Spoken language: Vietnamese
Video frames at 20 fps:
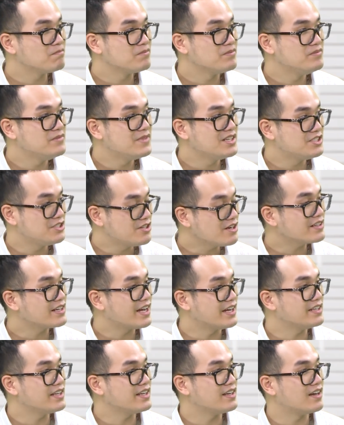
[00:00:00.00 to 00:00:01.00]
Nhưng trước
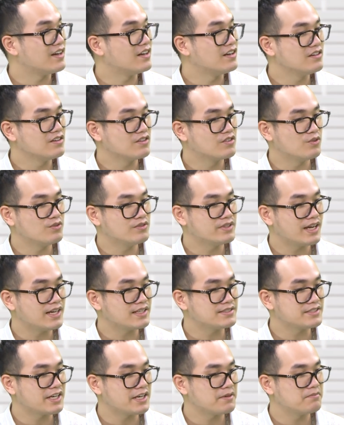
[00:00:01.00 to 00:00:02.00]
đấy thì là Hưng cũng
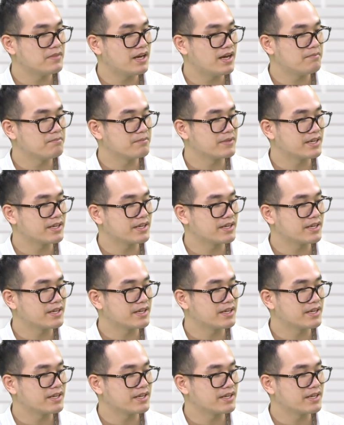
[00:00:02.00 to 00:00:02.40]
đã xem um,